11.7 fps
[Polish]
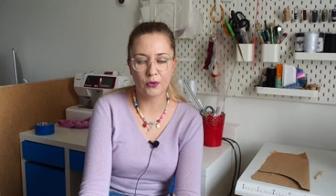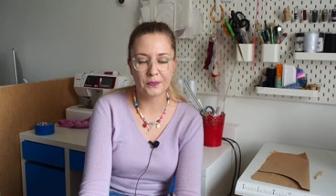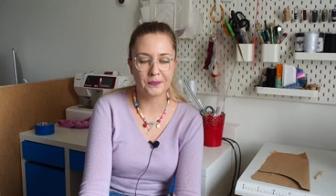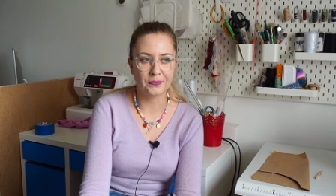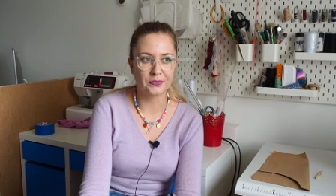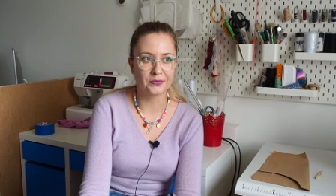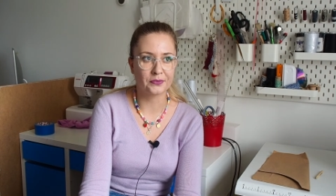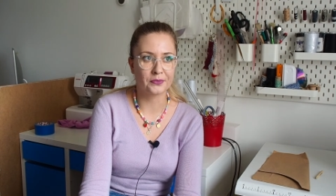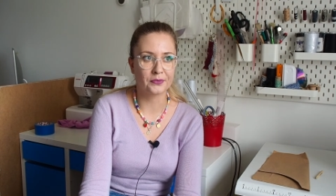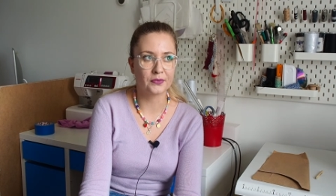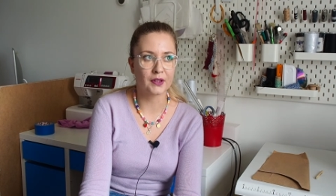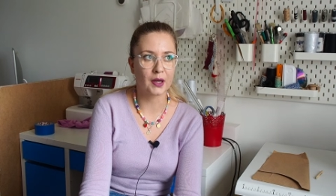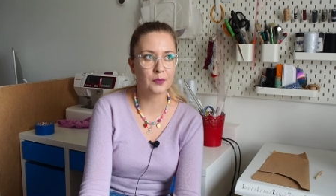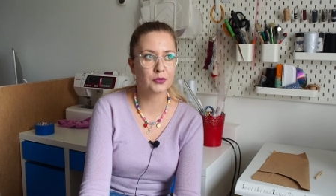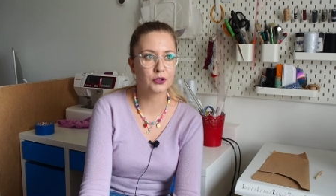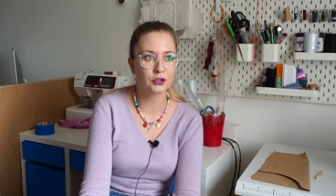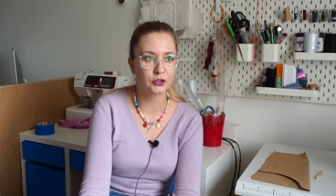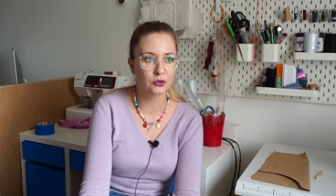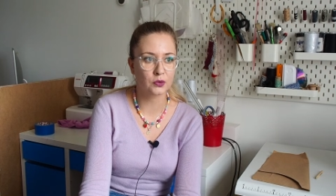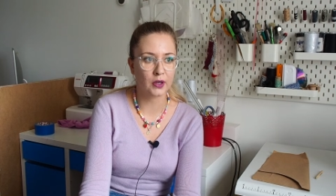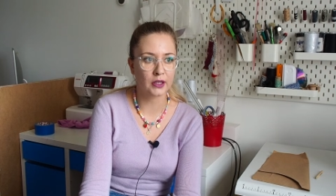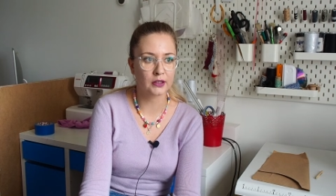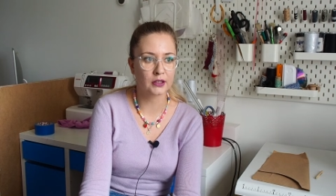mm, na
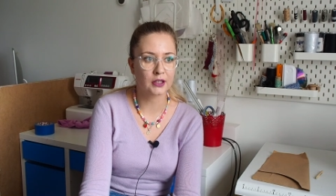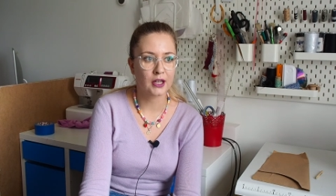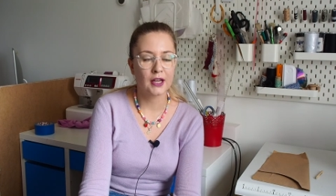przykład